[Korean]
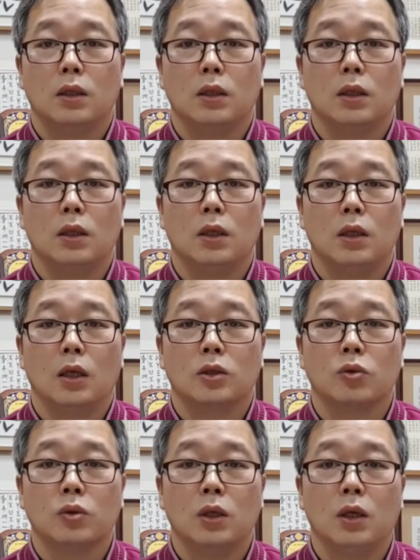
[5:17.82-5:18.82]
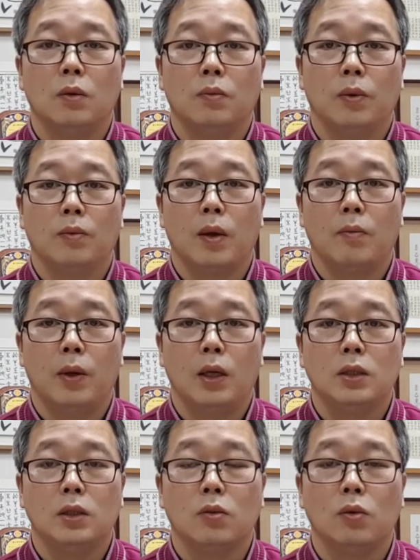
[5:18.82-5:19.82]
이 SOT 기법의
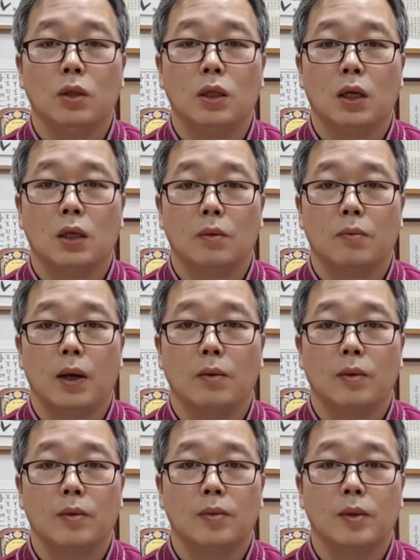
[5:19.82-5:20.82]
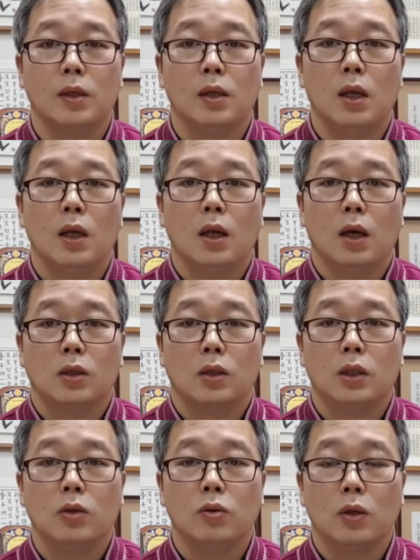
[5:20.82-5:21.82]
베이직 원이라는 방법을
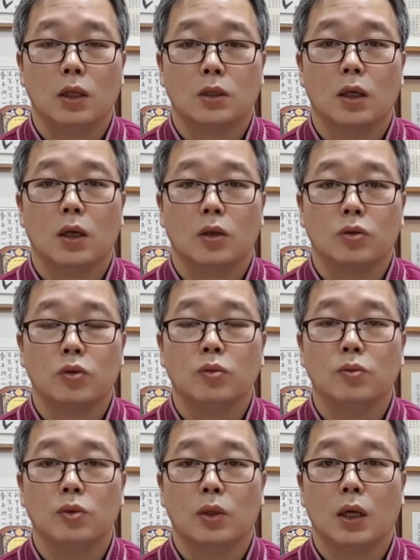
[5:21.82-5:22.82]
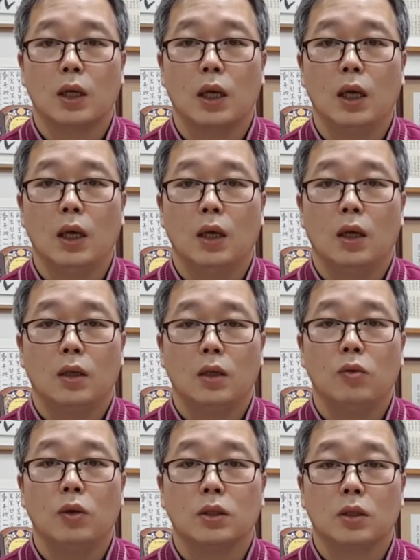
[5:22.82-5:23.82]
이용해서 충분하게
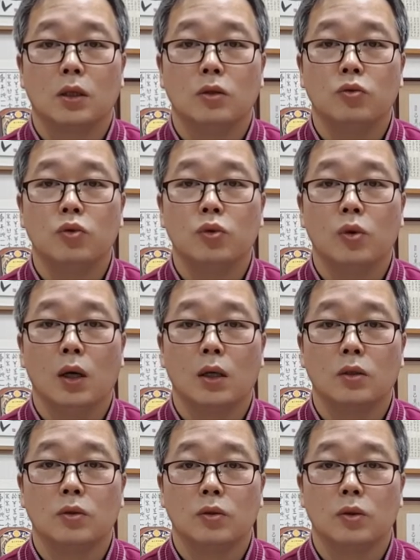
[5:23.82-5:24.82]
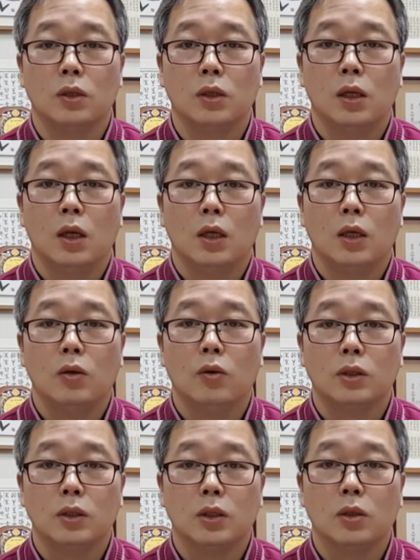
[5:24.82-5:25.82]
이완 근후두와 근육을
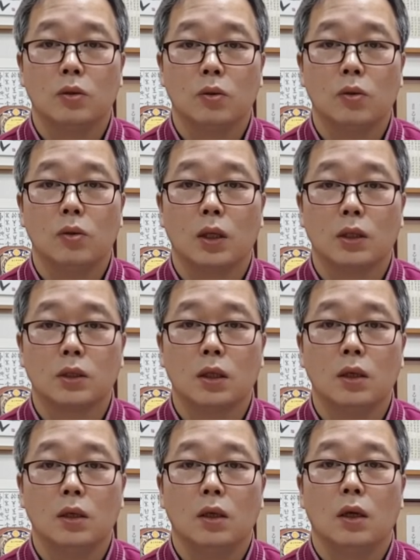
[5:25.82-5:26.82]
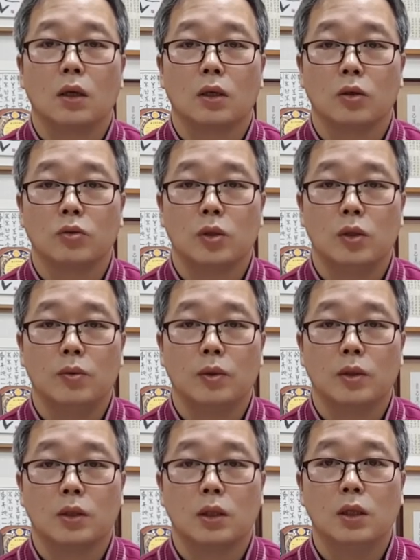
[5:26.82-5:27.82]
이완시켜 놓고 나서
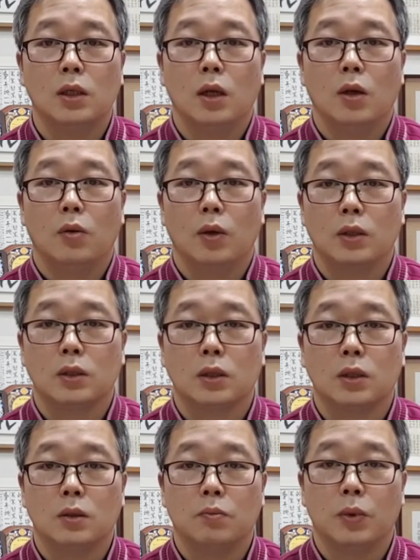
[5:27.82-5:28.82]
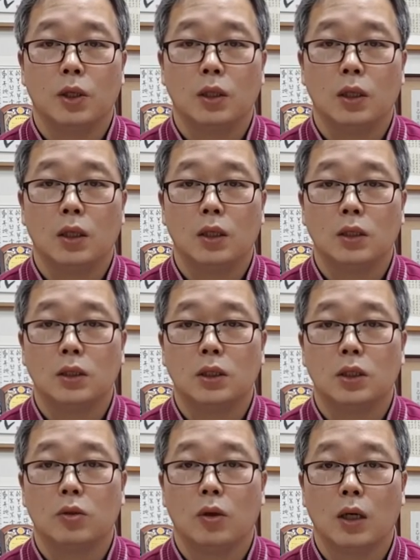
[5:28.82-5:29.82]
경출변을 대전 변이를
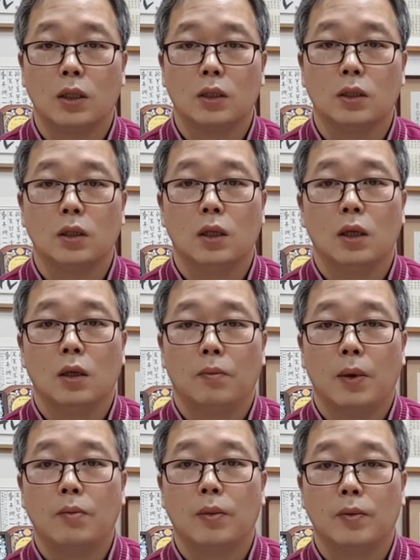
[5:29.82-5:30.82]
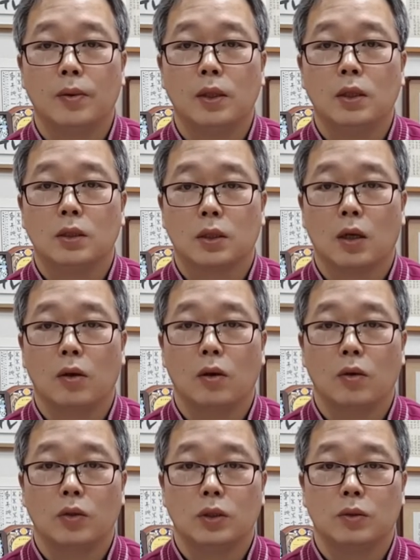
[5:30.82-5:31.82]
치료하는 방법을
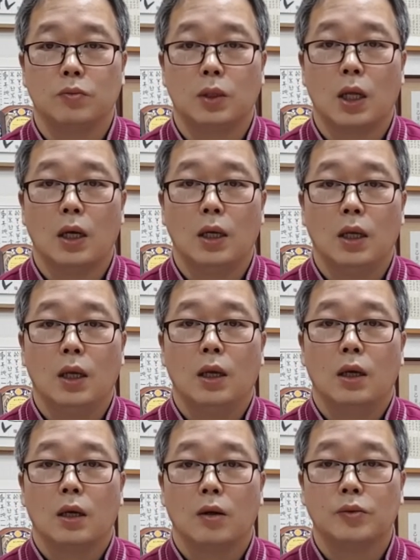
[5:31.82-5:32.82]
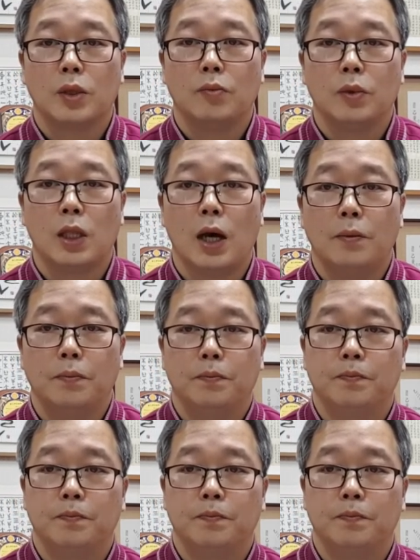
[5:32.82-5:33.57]
사용하고 있습니다. 감사합니다.